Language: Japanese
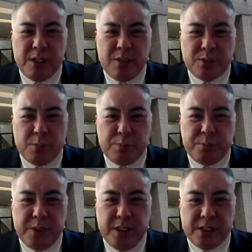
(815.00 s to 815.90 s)
の
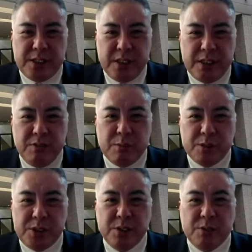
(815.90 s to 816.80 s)
トップにいらっしゃるのは
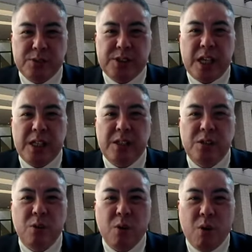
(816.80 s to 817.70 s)
もちろん
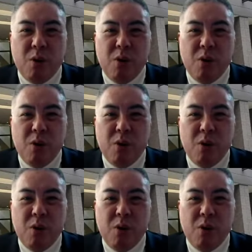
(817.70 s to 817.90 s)
天皇。天皇で